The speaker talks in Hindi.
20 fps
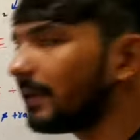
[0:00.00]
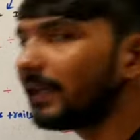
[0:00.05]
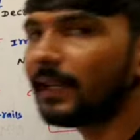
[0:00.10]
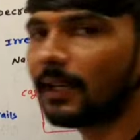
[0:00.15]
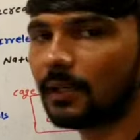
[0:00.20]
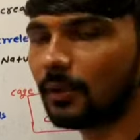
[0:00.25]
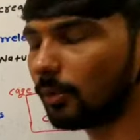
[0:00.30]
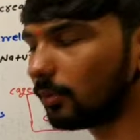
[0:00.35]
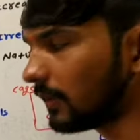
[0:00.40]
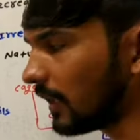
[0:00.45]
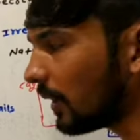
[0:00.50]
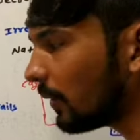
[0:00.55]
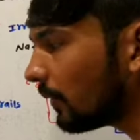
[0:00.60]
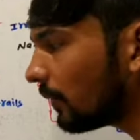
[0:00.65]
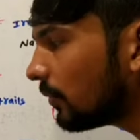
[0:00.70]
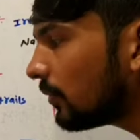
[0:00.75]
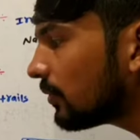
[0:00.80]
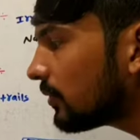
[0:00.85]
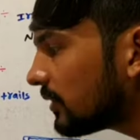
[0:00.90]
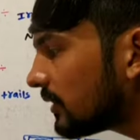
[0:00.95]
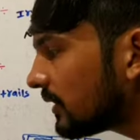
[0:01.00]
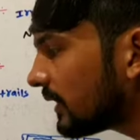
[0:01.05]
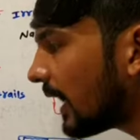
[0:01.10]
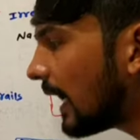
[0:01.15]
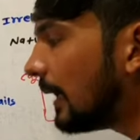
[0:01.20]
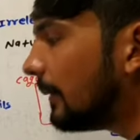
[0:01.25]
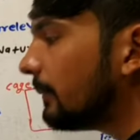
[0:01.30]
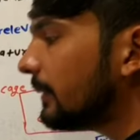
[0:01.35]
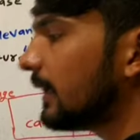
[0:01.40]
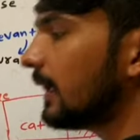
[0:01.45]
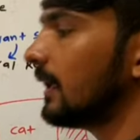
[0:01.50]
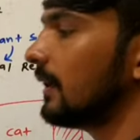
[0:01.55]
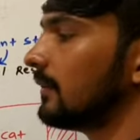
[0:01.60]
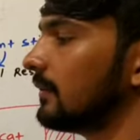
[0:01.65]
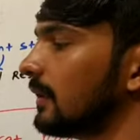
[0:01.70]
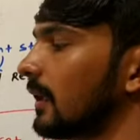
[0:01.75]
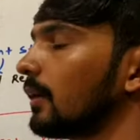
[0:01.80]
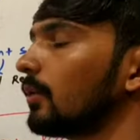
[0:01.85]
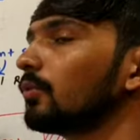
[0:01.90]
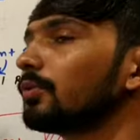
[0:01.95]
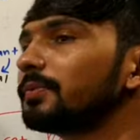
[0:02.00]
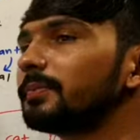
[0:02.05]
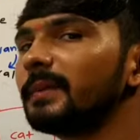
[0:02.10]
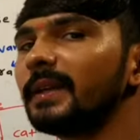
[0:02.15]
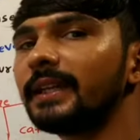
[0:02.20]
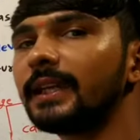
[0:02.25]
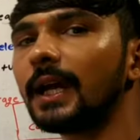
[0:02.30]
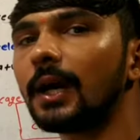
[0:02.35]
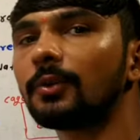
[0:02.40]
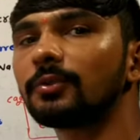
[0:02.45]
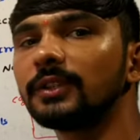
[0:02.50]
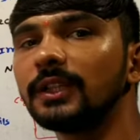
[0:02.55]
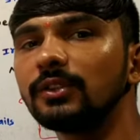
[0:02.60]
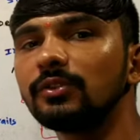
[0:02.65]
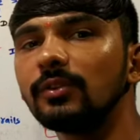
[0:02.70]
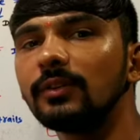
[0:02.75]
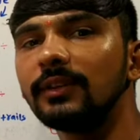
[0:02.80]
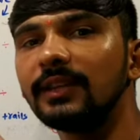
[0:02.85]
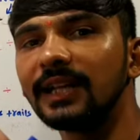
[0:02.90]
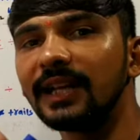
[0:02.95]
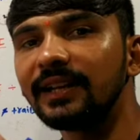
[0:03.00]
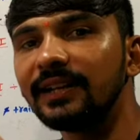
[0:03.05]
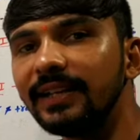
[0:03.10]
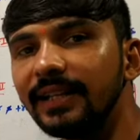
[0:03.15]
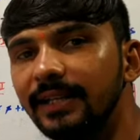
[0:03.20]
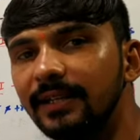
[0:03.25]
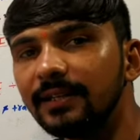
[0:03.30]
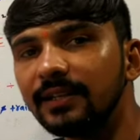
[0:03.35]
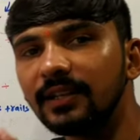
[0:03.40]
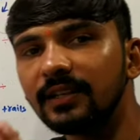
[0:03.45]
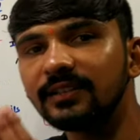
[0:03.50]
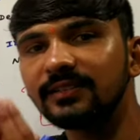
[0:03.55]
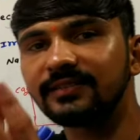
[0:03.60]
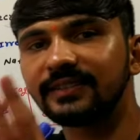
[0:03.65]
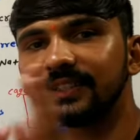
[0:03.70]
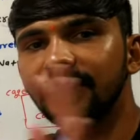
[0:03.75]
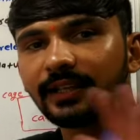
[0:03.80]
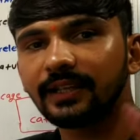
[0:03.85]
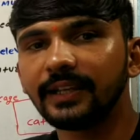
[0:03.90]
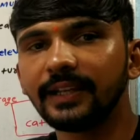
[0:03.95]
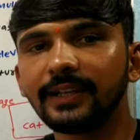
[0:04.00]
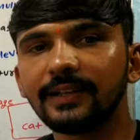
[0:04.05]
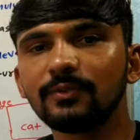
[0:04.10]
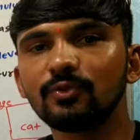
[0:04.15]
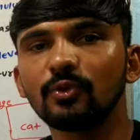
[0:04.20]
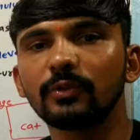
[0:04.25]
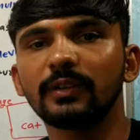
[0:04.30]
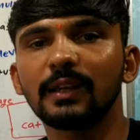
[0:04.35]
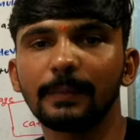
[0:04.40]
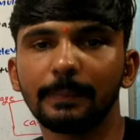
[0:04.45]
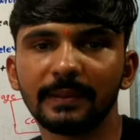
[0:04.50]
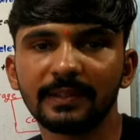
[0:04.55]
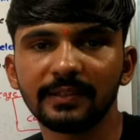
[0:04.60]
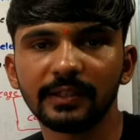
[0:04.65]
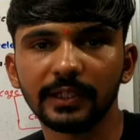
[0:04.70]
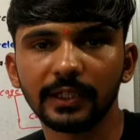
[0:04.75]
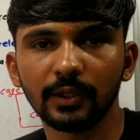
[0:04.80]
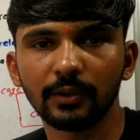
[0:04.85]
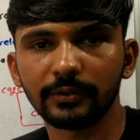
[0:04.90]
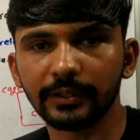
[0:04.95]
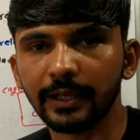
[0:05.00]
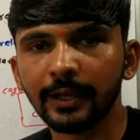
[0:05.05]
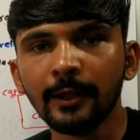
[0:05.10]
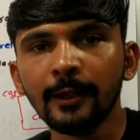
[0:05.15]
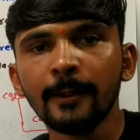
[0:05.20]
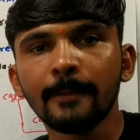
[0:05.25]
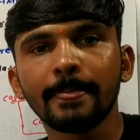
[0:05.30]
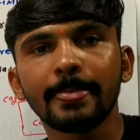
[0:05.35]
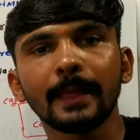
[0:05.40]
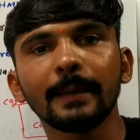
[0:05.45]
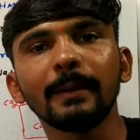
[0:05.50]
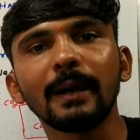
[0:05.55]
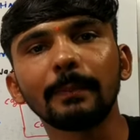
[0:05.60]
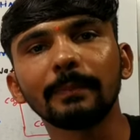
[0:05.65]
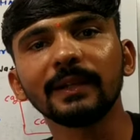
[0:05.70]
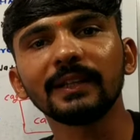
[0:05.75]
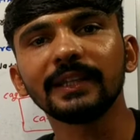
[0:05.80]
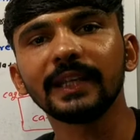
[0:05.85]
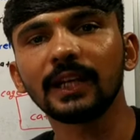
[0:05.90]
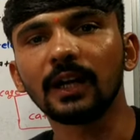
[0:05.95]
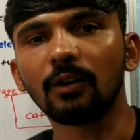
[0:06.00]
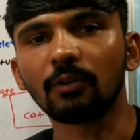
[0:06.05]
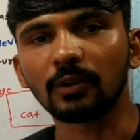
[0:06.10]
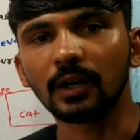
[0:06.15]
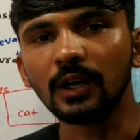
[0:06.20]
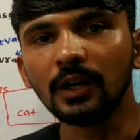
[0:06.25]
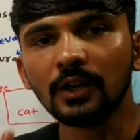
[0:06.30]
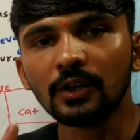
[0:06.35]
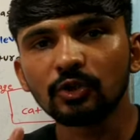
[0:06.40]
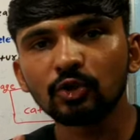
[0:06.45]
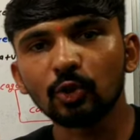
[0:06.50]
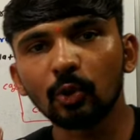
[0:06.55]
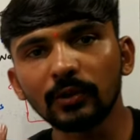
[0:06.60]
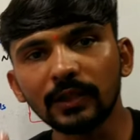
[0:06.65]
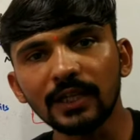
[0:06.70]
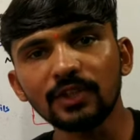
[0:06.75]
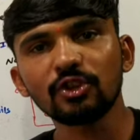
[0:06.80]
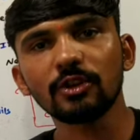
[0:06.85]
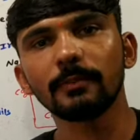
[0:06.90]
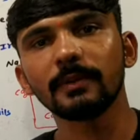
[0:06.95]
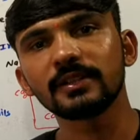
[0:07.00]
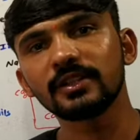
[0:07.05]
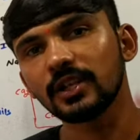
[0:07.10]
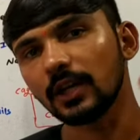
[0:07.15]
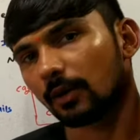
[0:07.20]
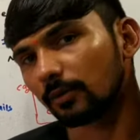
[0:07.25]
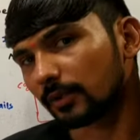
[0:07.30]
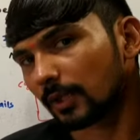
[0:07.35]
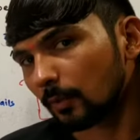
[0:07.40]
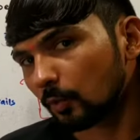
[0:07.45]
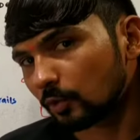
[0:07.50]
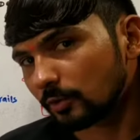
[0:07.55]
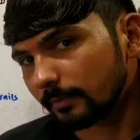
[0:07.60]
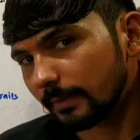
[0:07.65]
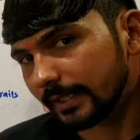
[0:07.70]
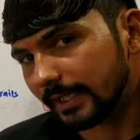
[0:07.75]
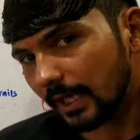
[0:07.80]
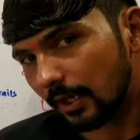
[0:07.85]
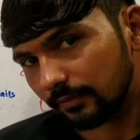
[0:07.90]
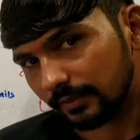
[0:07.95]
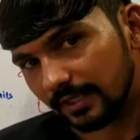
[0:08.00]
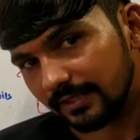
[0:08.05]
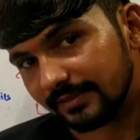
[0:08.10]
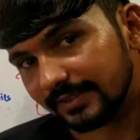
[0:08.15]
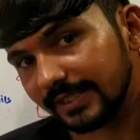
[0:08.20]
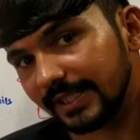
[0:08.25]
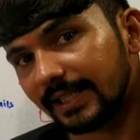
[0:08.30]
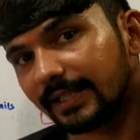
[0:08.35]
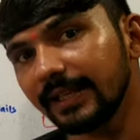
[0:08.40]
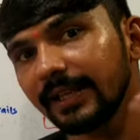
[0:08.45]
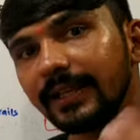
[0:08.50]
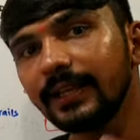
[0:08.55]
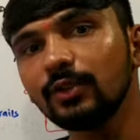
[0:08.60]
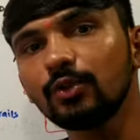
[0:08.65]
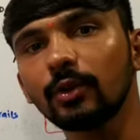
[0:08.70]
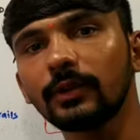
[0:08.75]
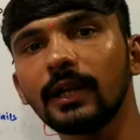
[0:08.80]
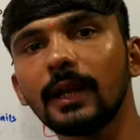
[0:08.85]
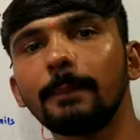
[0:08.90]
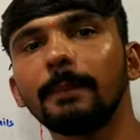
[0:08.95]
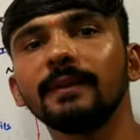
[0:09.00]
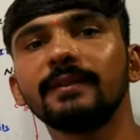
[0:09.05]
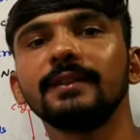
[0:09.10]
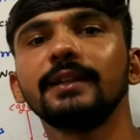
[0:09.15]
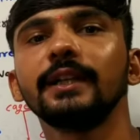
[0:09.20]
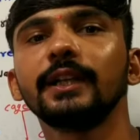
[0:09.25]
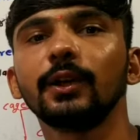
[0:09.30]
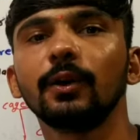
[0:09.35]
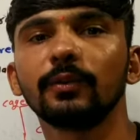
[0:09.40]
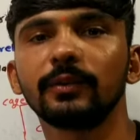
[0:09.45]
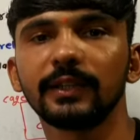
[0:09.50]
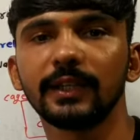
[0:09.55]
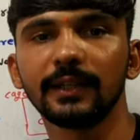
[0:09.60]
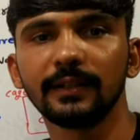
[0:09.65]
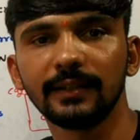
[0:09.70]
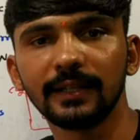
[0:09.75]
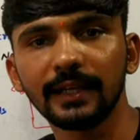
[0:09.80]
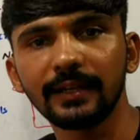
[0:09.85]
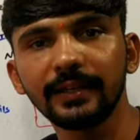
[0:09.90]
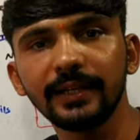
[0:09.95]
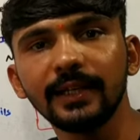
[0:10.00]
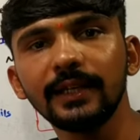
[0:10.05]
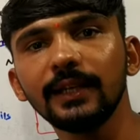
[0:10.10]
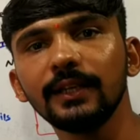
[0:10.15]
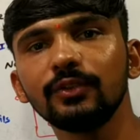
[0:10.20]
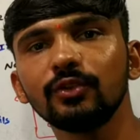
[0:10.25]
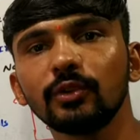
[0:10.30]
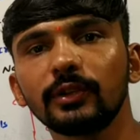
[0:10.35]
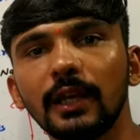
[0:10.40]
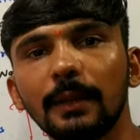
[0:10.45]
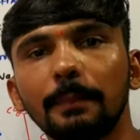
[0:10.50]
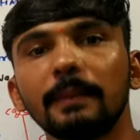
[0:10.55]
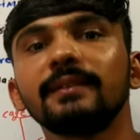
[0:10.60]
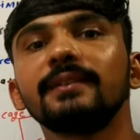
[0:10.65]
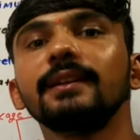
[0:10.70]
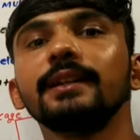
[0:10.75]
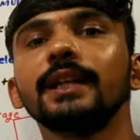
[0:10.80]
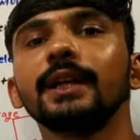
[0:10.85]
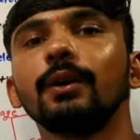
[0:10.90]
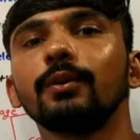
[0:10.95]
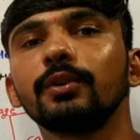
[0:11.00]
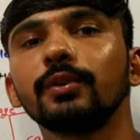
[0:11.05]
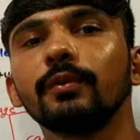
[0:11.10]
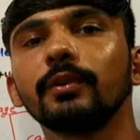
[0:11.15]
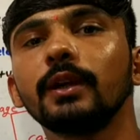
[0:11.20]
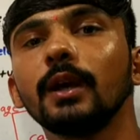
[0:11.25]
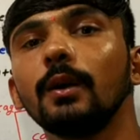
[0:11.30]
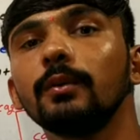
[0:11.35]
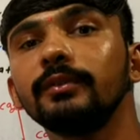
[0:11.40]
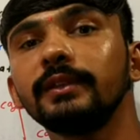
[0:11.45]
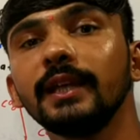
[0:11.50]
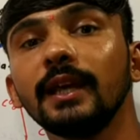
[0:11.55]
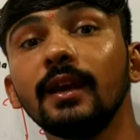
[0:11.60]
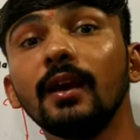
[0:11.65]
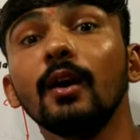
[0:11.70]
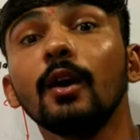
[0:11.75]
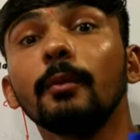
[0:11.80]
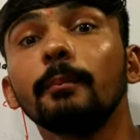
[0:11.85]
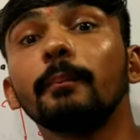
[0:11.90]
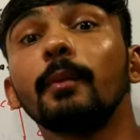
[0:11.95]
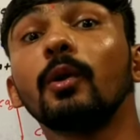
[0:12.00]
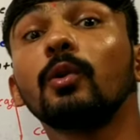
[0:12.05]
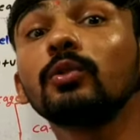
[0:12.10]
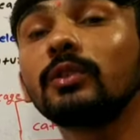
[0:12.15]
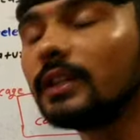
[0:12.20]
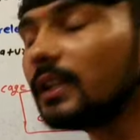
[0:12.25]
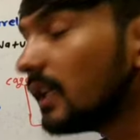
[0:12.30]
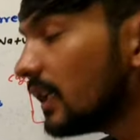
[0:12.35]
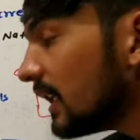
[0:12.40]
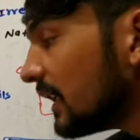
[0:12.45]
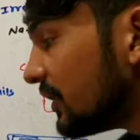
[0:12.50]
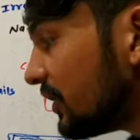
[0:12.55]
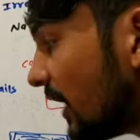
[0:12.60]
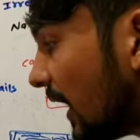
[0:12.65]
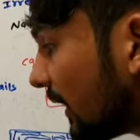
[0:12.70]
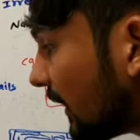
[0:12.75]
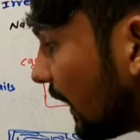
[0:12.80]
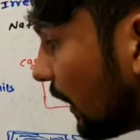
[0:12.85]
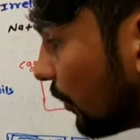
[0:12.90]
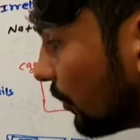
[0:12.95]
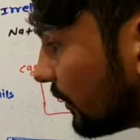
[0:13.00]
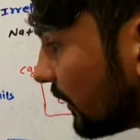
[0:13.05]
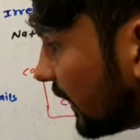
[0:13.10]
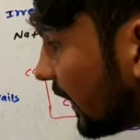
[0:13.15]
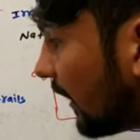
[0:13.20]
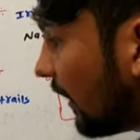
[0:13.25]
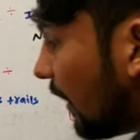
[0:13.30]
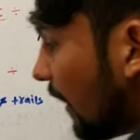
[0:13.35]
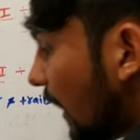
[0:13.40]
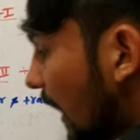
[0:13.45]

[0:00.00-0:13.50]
पीरियड होता है उस टाइम के अंदर उसमें क्या होती है जो लर्निंग या ना सीखने की जो कैपेसिटी होती है अब आपने देखा होगा छोटा जो बच्चा होता है उसमें क्या होता है सीखने की जो कैपेसिटी होती है लर्निंग जो कैपेसिटी होती है वो क्या होती है बहुत ज्यादा होती है